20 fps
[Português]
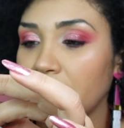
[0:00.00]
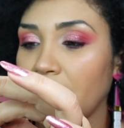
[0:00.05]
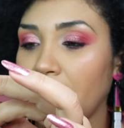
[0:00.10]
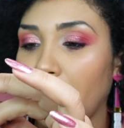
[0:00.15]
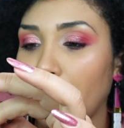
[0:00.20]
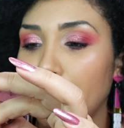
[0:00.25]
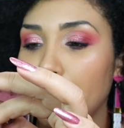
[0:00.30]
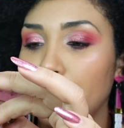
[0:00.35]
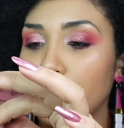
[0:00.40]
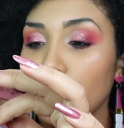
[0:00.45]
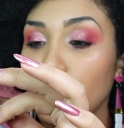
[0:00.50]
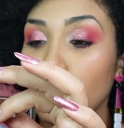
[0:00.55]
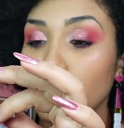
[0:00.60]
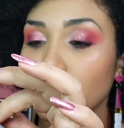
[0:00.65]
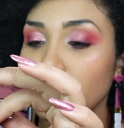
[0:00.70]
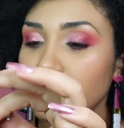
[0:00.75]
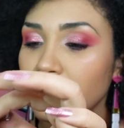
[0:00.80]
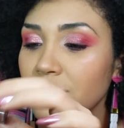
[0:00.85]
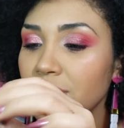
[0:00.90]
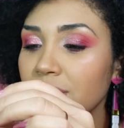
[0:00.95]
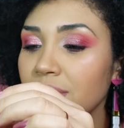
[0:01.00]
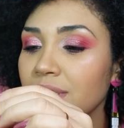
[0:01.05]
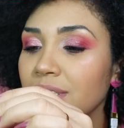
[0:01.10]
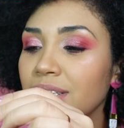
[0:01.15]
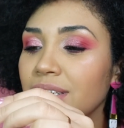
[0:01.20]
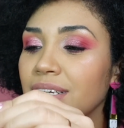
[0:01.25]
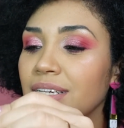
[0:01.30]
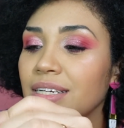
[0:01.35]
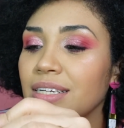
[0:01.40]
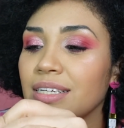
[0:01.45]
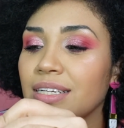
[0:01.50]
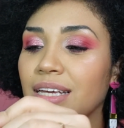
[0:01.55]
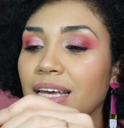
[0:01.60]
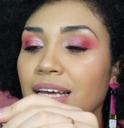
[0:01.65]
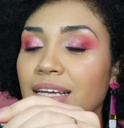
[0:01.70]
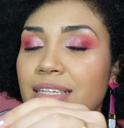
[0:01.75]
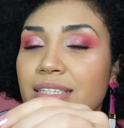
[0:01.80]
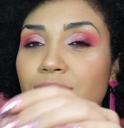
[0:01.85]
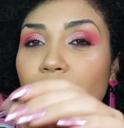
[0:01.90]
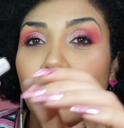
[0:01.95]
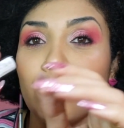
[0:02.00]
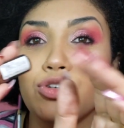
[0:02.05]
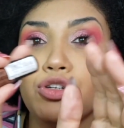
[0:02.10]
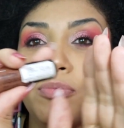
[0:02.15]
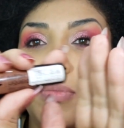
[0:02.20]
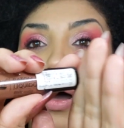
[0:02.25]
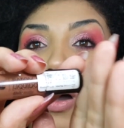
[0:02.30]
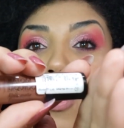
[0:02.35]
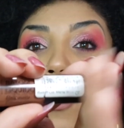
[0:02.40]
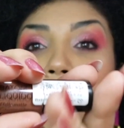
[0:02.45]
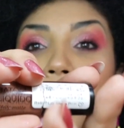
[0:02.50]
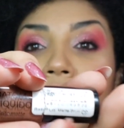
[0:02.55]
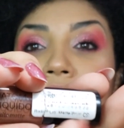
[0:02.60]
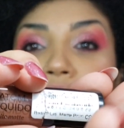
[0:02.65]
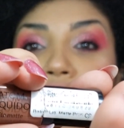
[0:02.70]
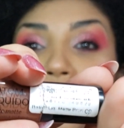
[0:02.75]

que é a Brum, que é esse tom de marrom. Era